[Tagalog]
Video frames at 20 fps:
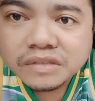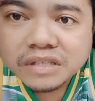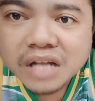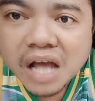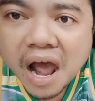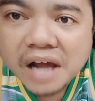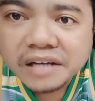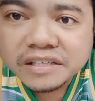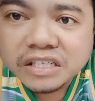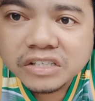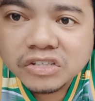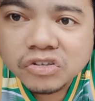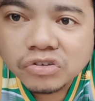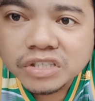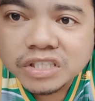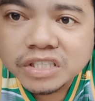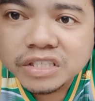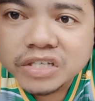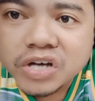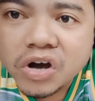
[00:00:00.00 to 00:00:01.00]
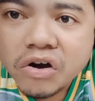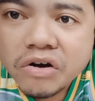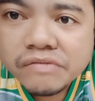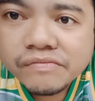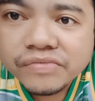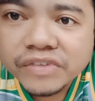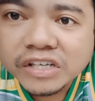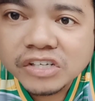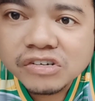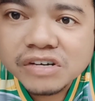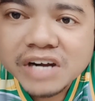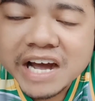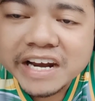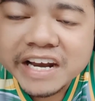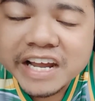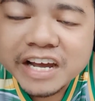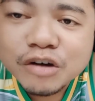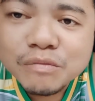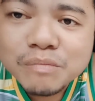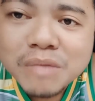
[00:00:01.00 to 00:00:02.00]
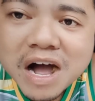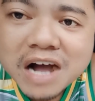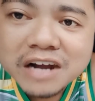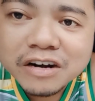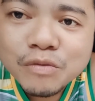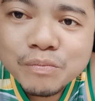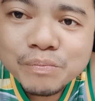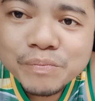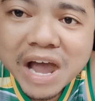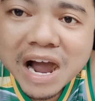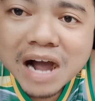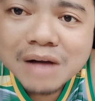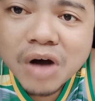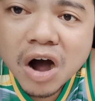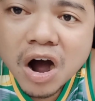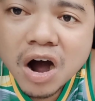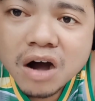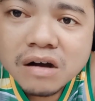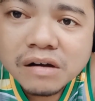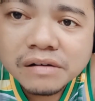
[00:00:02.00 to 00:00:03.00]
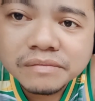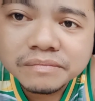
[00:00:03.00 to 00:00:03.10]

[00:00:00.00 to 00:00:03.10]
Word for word: Ha? Sa totsin nyo? Dasong gane kung maglumpia ka mo?